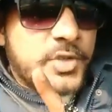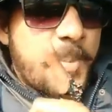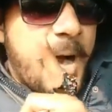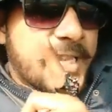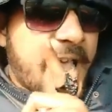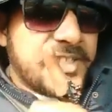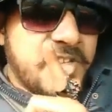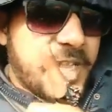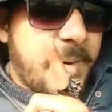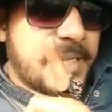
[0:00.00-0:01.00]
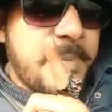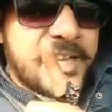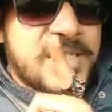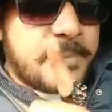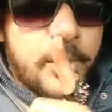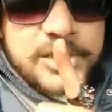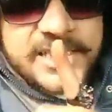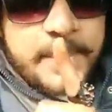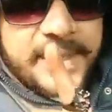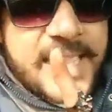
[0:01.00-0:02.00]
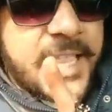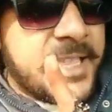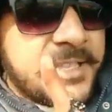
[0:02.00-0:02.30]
जो महाराज जी के बारे में एक शब्द बोलने से पहले